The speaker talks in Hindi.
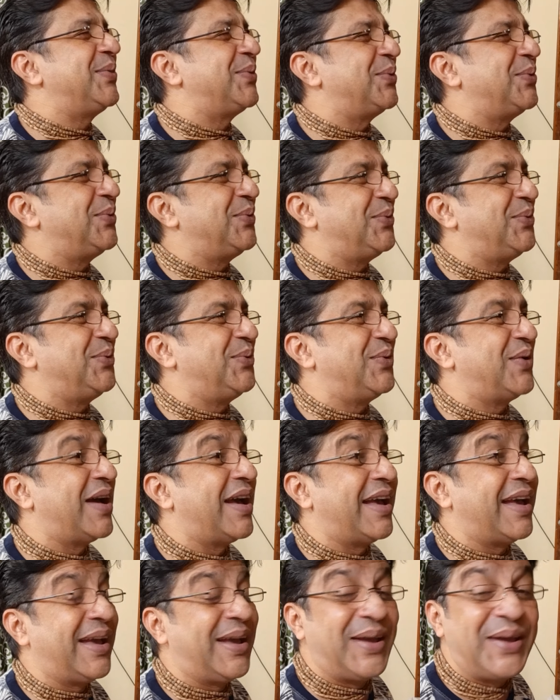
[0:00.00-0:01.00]
तू
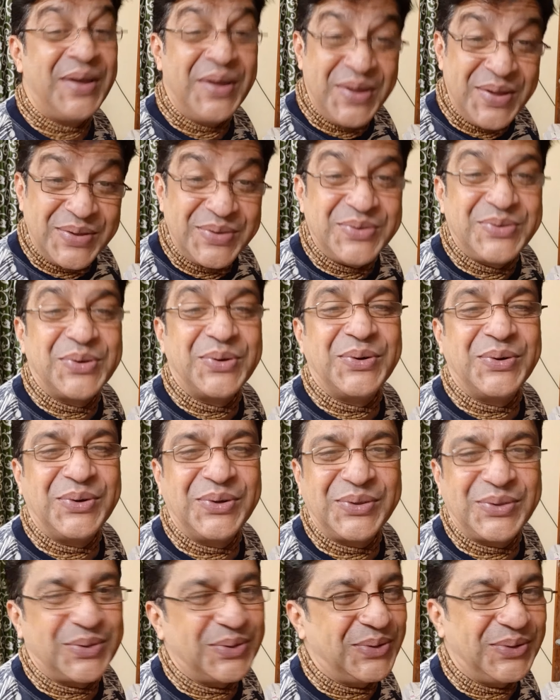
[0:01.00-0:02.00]
है जो
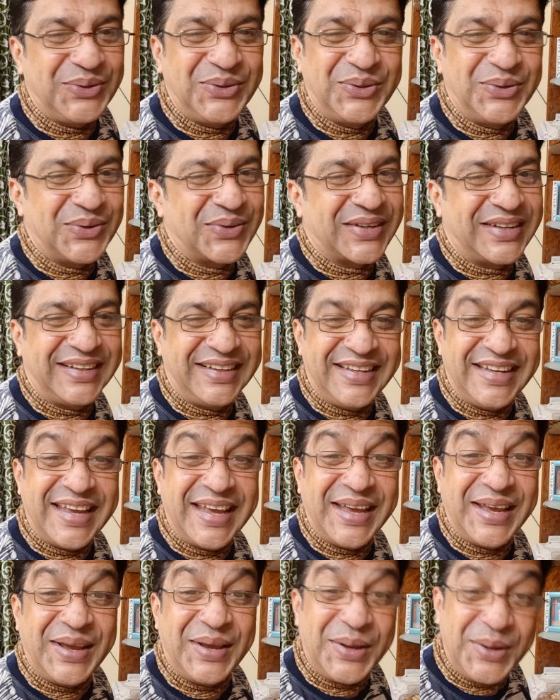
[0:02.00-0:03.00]
तू दुख
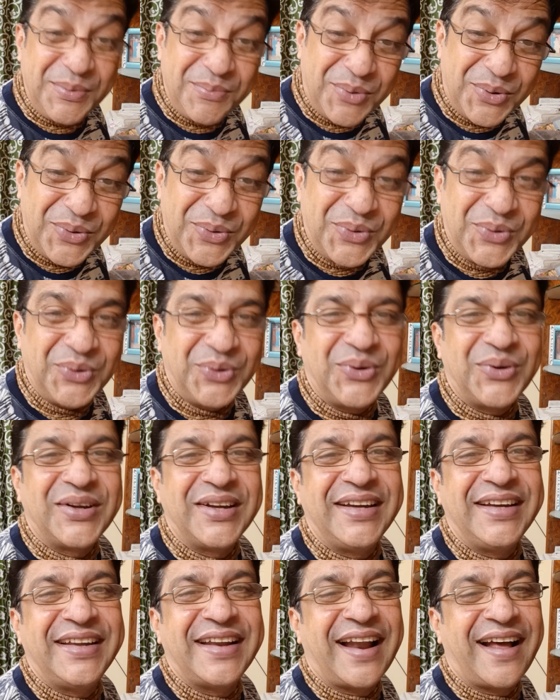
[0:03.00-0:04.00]
ये भोग
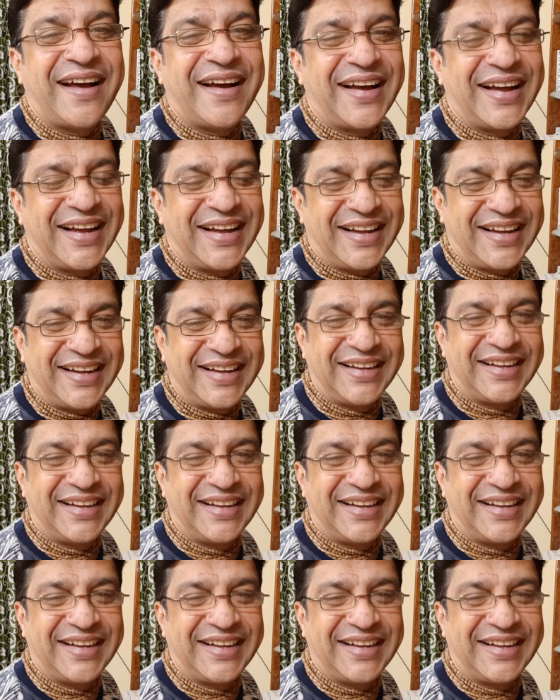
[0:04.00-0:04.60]
रहा